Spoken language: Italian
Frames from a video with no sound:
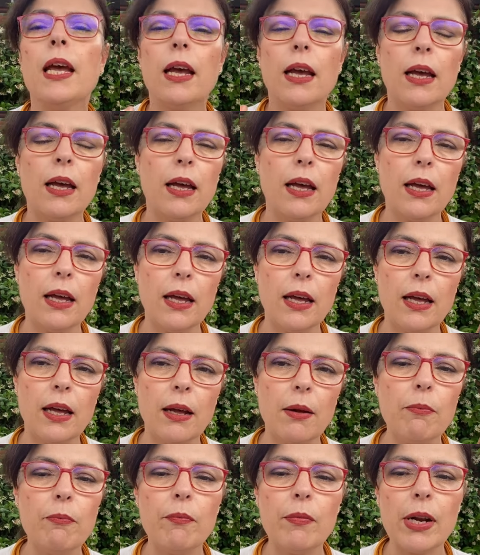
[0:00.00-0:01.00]

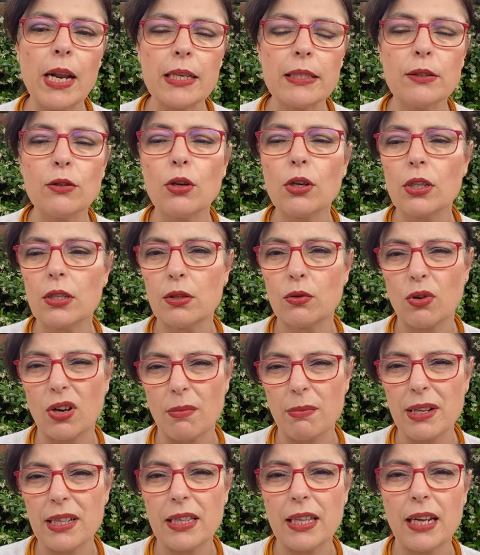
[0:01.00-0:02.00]
Eh, la storia
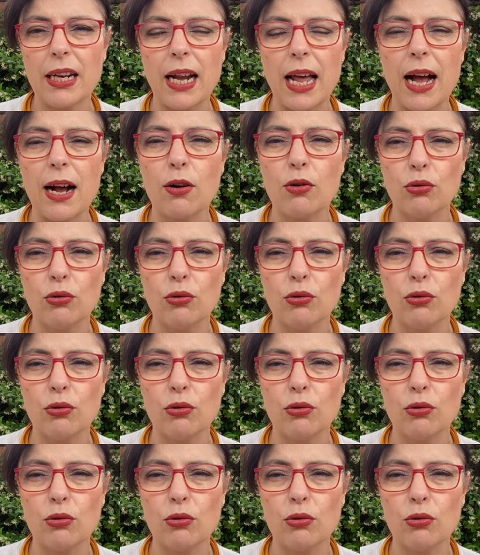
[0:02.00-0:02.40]
sicuramente la